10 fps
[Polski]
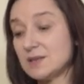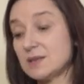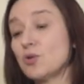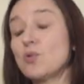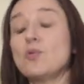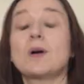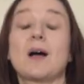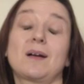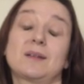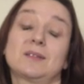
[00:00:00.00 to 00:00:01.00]
jest
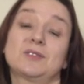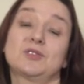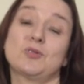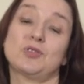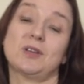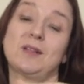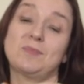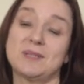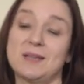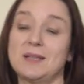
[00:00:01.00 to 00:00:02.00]
druga książka
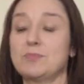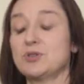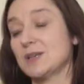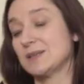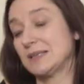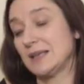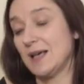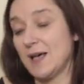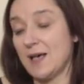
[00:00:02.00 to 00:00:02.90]
napisana przez